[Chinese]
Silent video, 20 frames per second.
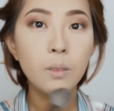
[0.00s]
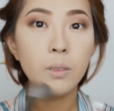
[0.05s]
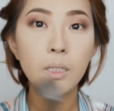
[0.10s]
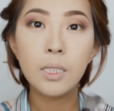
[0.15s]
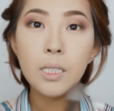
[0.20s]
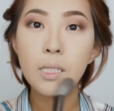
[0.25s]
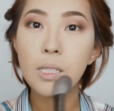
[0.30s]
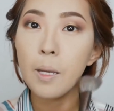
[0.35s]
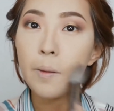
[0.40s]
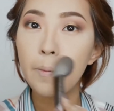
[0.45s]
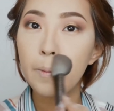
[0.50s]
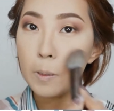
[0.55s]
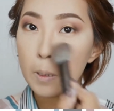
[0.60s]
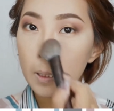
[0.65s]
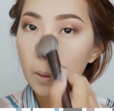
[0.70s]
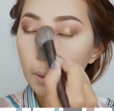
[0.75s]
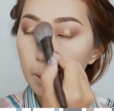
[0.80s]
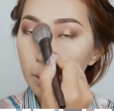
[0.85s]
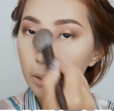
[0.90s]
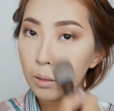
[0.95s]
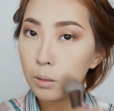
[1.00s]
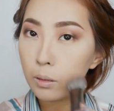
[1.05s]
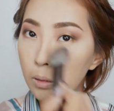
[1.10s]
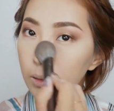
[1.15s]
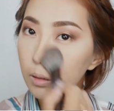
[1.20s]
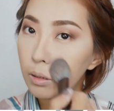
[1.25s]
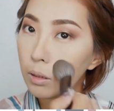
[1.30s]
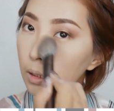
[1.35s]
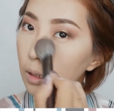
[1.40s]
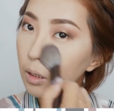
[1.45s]
这个散粉上完之后
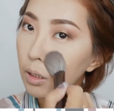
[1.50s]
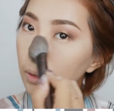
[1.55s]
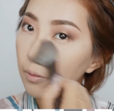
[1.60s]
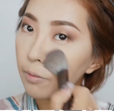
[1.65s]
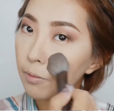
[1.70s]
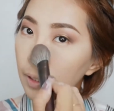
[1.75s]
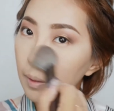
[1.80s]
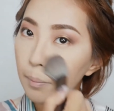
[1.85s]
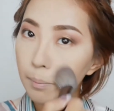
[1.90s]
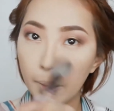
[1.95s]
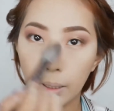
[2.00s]
真的很泛